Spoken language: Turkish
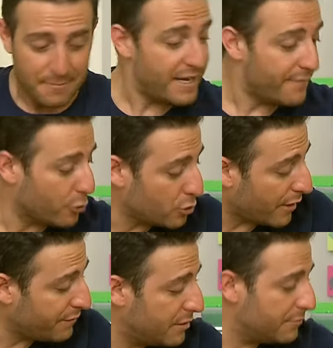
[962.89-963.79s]
Benim
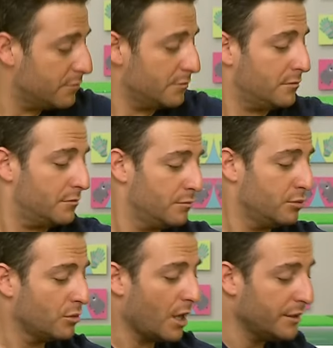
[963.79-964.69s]
fotoğraflarım
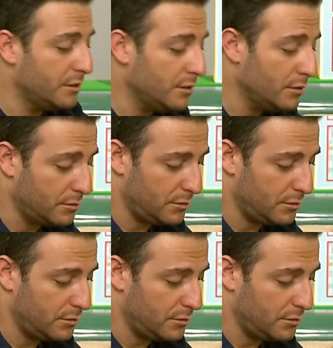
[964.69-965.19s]
buradaydı.